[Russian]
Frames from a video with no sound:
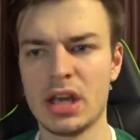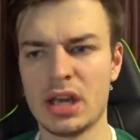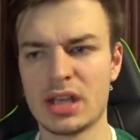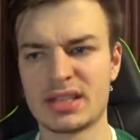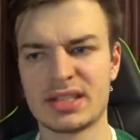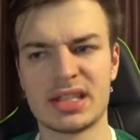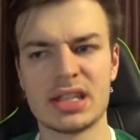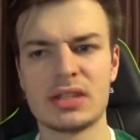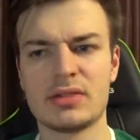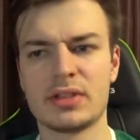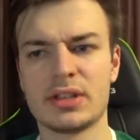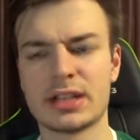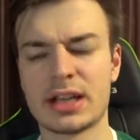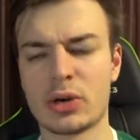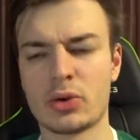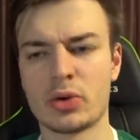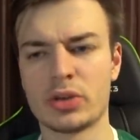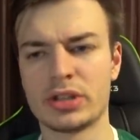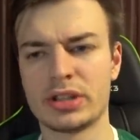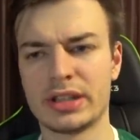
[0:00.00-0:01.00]
скидывает
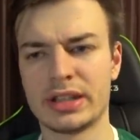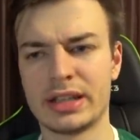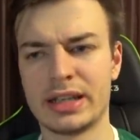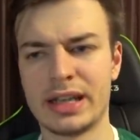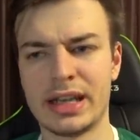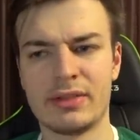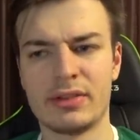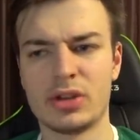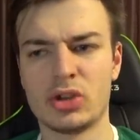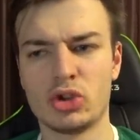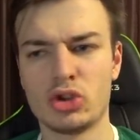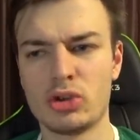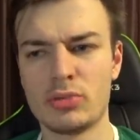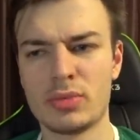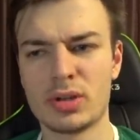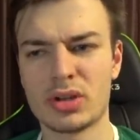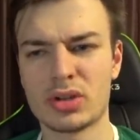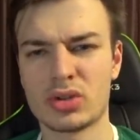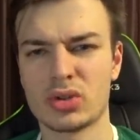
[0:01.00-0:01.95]
какой-то левый номер,